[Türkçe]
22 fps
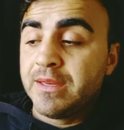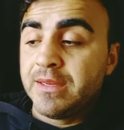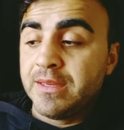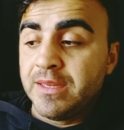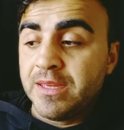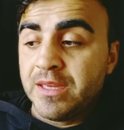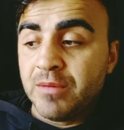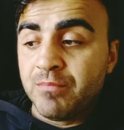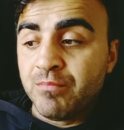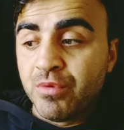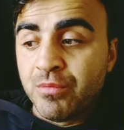
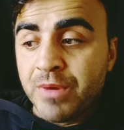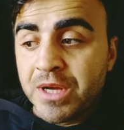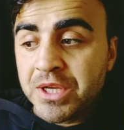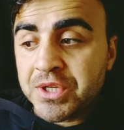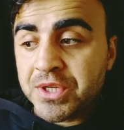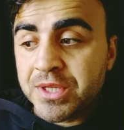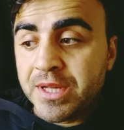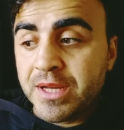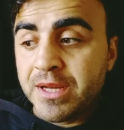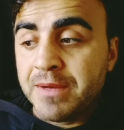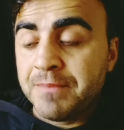E, bu
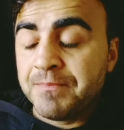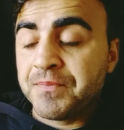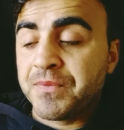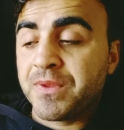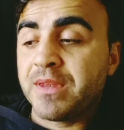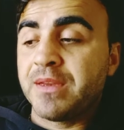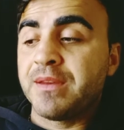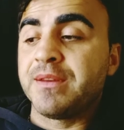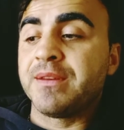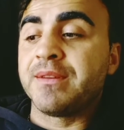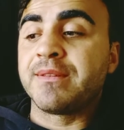maçta
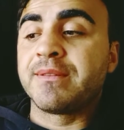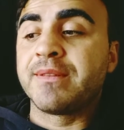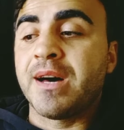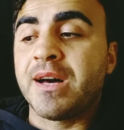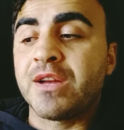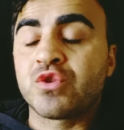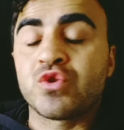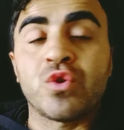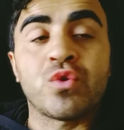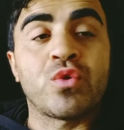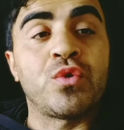e,
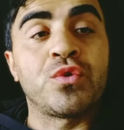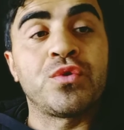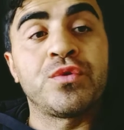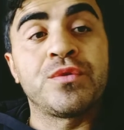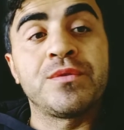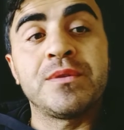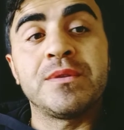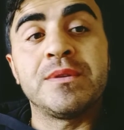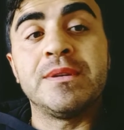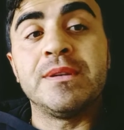daha çok onun